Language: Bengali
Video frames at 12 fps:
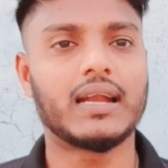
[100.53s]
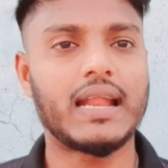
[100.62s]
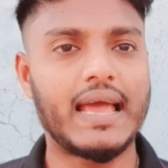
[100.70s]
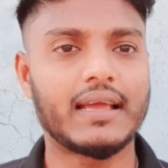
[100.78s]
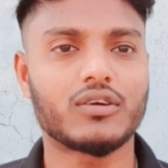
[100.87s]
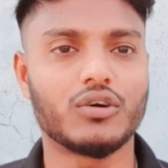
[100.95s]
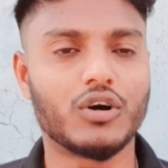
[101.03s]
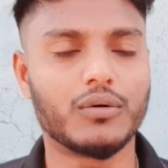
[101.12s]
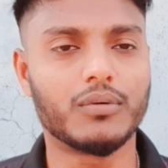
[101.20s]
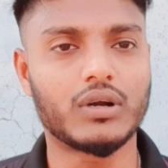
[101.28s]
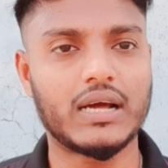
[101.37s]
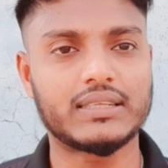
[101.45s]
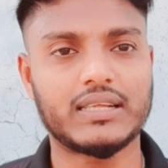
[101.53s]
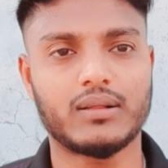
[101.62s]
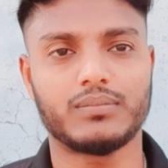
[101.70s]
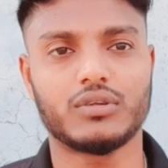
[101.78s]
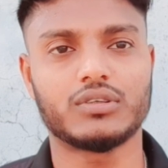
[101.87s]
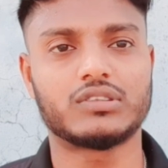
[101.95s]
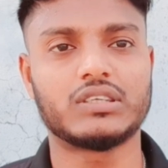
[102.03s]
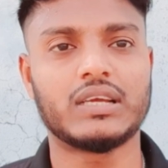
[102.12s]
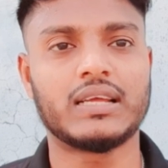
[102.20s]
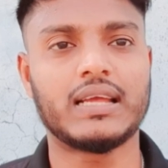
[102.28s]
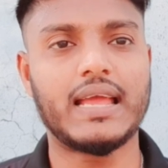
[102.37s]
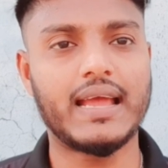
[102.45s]
নায়কও হব না তারপরে হচ্ছে
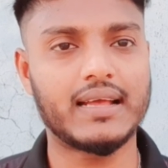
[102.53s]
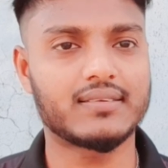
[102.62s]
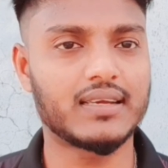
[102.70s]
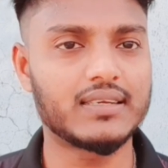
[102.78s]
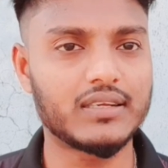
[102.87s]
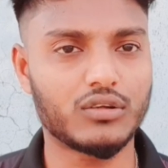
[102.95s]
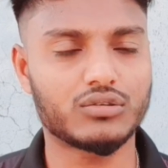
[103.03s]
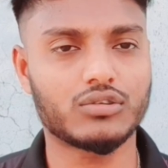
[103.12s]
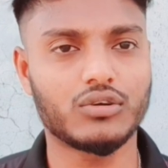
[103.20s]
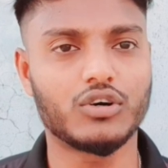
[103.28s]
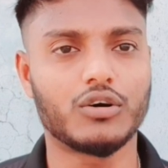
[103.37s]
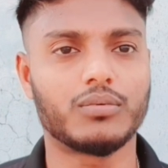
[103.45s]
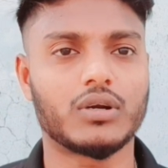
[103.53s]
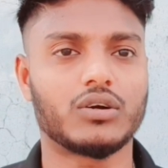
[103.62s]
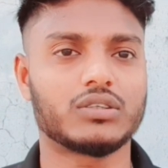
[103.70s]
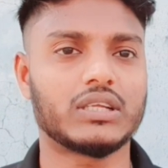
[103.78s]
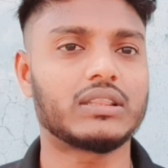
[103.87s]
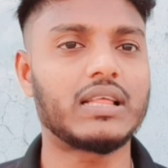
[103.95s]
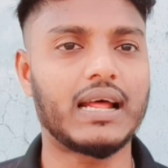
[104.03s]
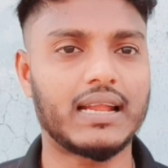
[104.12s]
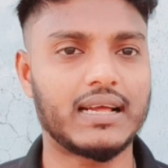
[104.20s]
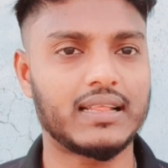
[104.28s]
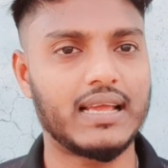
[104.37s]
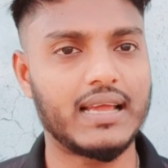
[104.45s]
এএসআই নিরস্ত্র হব না অর্থাৎ
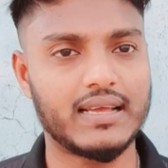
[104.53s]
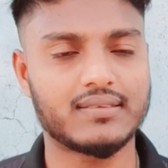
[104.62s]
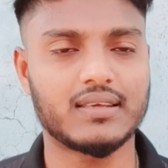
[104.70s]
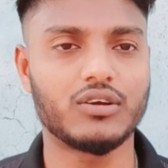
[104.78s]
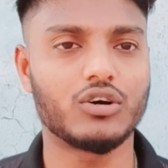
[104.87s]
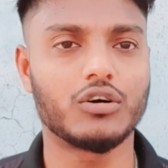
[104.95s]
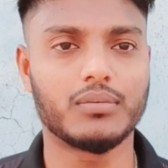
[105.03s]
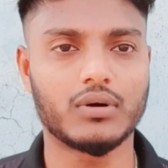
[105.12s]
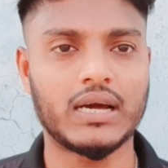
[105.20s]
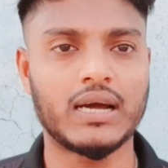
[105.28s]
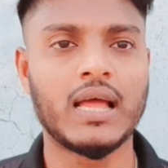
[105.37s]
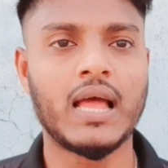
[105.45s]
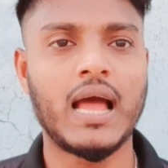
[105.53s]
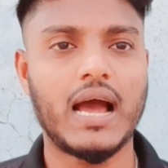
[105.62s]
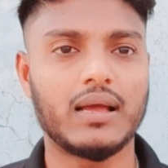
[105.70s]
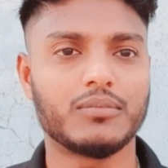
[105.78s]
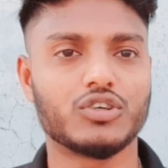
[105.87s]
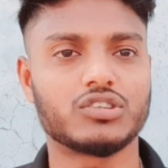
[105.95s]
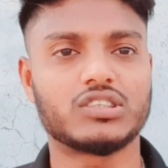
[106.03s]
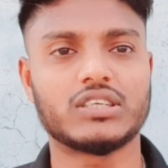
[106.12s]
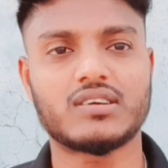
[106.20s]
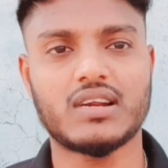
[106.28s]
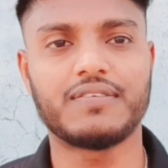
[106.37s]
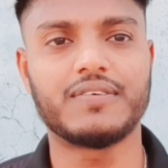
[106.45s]
থানার এএসআইও হব না আমি হচ্ছে
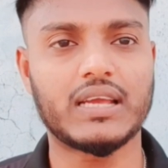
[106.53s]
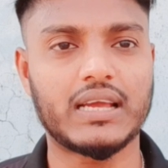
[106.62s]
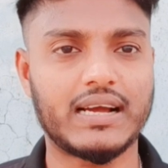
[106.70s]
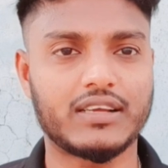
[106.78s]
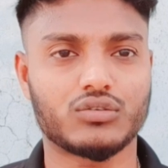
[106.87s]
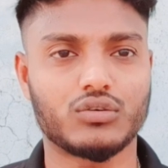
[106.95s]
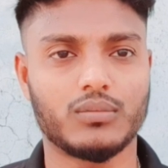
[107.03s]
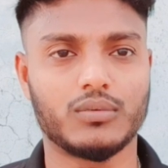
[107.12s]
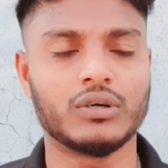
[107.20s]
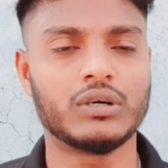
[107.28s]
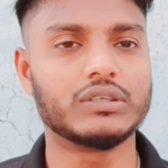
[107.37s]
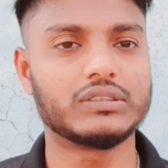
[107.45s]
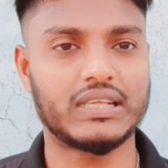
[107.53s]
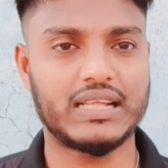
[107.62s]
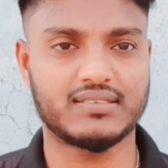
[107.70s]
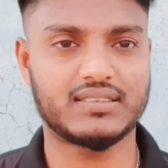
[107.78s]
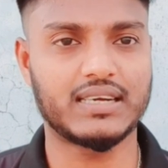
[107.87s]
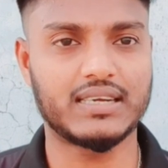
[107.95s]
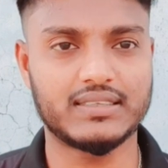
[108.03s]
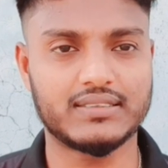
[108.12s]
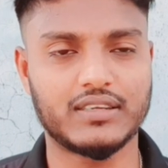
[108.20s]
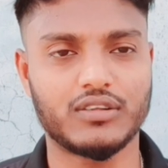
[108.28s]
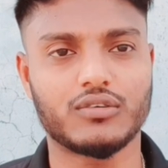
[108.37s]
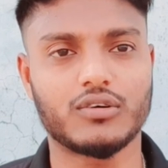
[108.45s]
ট্রাফিকে কাজ করব ওই যে রাস্তাঘাটে
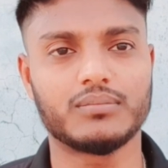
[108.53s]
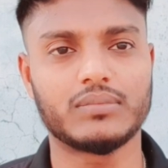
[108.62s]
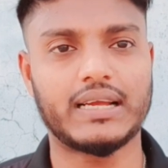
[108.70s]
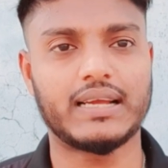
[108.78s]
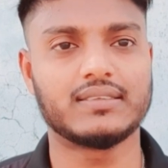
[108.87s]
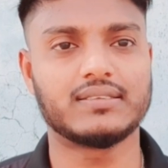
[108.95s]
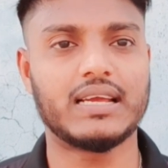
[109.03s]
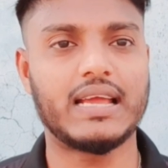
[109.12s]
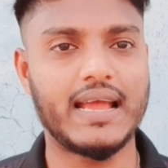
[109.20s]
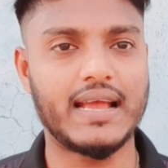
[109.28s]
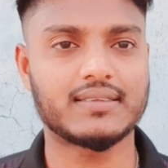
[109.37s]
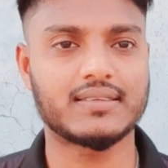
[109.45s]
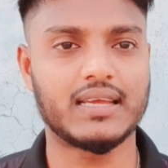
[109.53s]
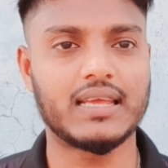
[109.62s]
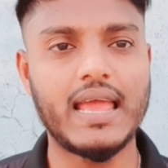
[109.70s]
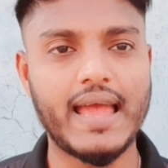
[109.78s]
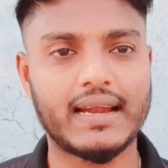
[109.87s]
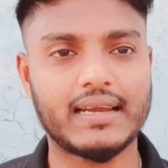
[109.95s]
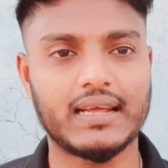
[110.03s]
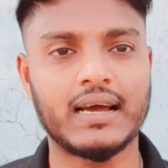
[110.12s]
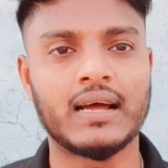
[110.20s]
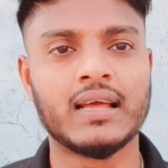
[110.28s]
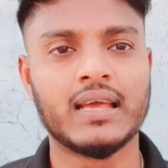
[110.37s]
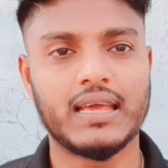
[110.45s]
যেরকম দেখেন যে এএসআই একটা
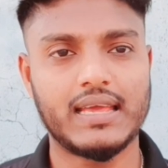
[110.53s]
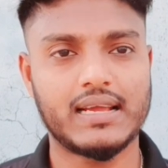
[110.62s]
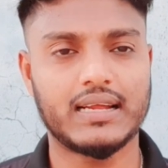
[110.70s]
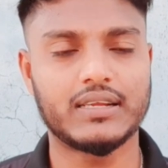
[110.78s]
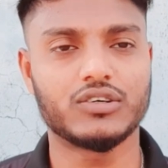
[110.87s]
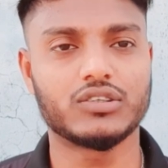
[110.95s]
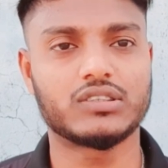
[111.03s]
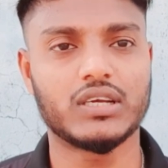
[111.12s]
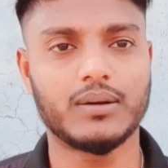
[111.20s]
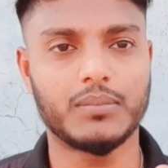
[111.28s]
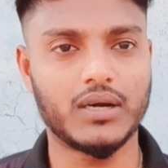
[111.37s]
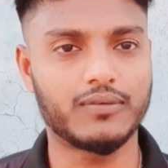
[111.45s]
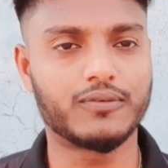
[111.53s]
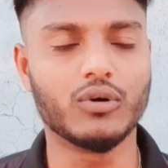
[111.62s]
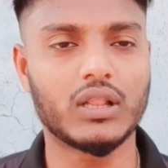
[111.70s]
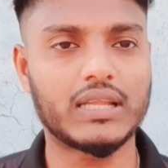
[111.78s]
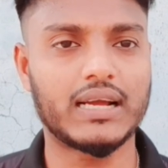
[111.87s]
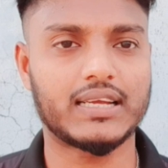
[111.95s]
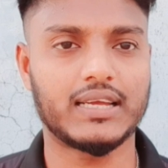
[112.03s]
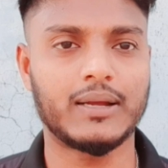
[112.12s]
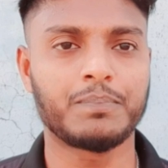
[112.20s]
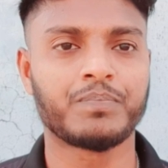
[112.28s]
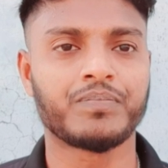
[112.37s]
এখানে হচ্ছে ফুল থাকে